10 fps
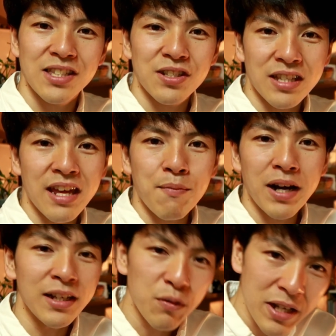ついて
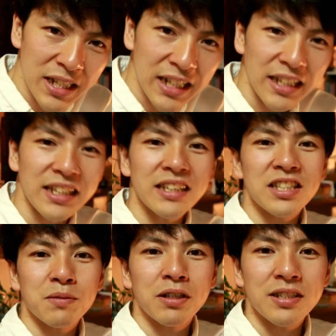前のめりになっ
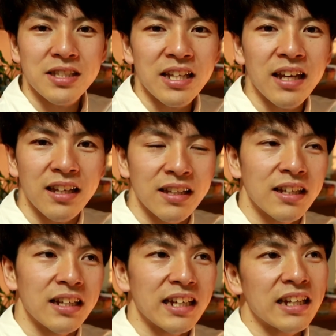てしまうんで
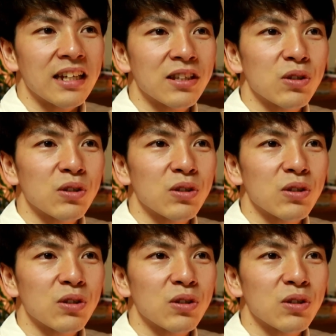すね。